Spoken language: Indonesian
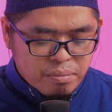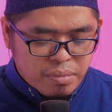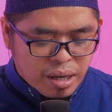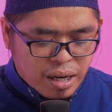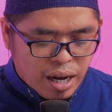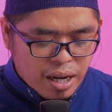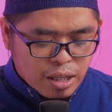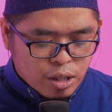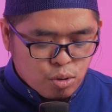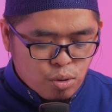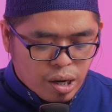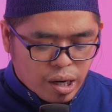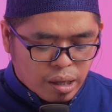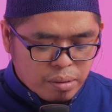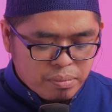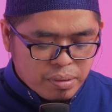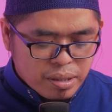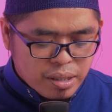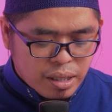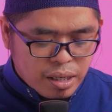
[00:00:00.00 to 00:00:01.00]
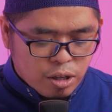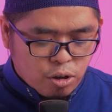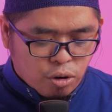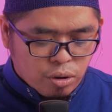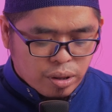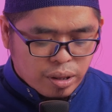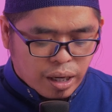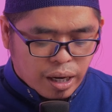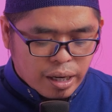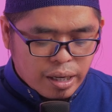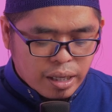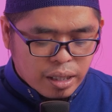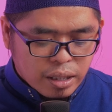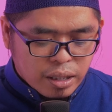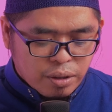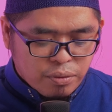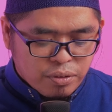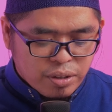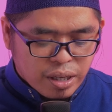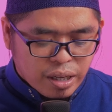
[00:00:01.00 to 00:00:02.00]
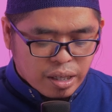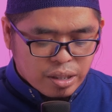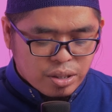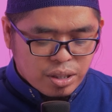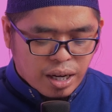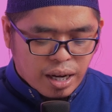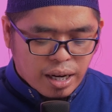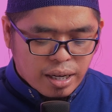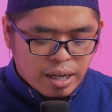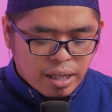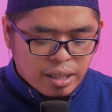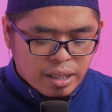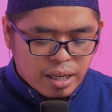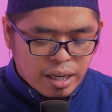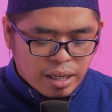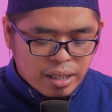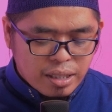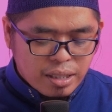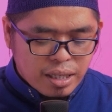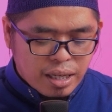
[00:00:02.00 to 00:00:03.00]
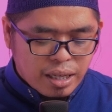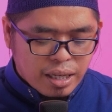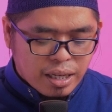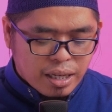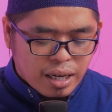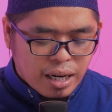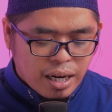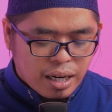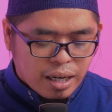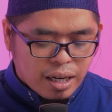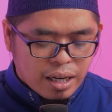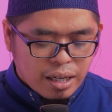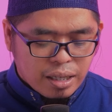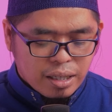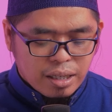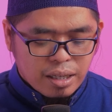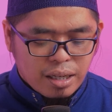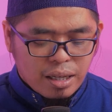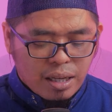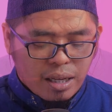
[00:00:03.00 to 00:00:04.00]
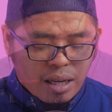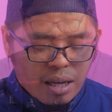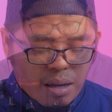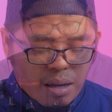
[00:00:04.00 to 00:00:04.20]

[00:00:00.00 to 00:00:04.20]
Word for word: maka itu akan menjadi kontradiktif dengan syahadat yang dia ikrarkan.